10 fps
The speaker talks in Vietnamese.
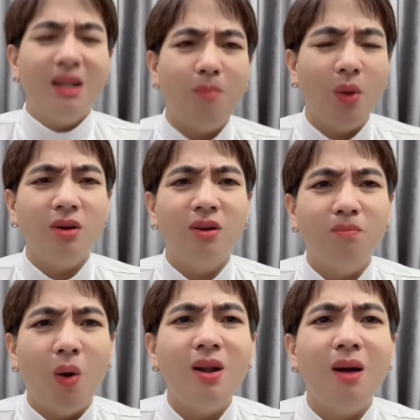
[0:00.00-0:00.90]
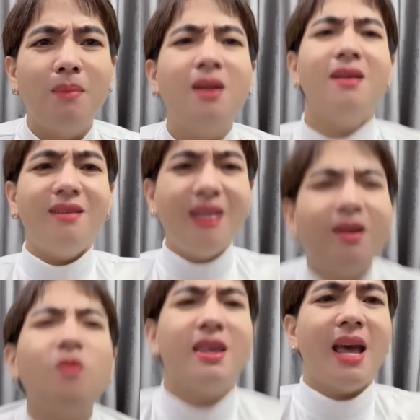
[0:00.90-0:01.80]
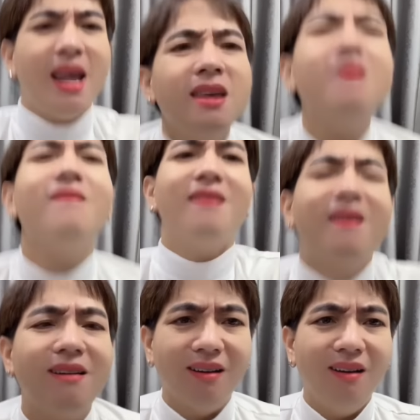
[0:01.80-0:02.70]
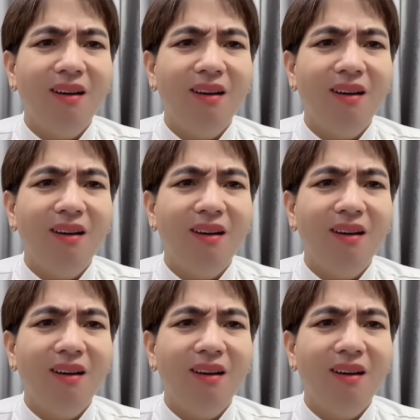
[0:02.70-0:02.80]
gì là mọi người mỗi lòng mình nó lên lan nó nhảy như vậy nè